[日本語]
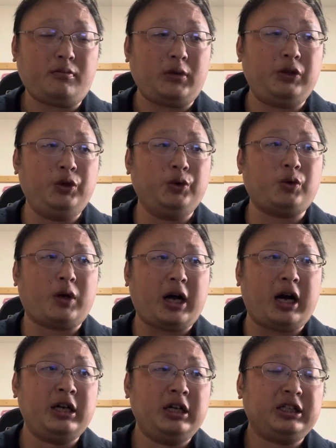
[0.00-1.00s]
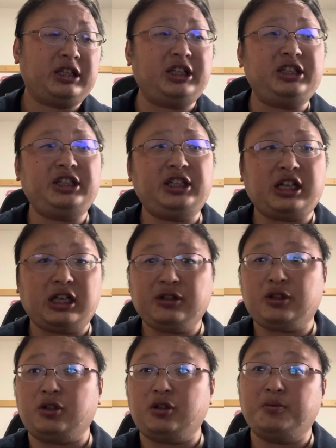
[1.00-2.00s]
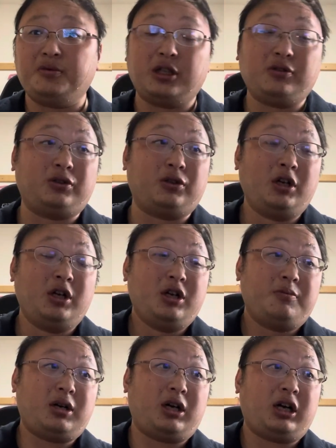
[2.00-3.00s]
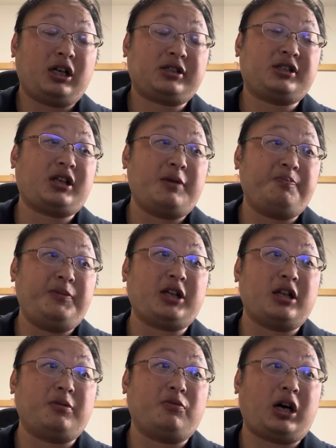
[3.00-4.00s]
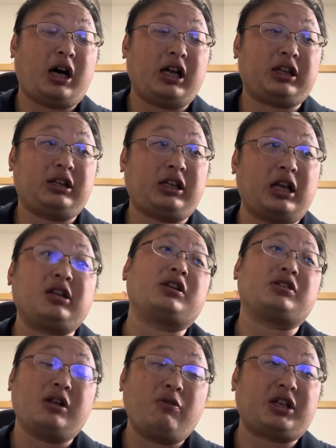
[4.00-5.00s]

いうのが、気に入らんっていう旨の、まあ、発言みたいなものがあったんですね。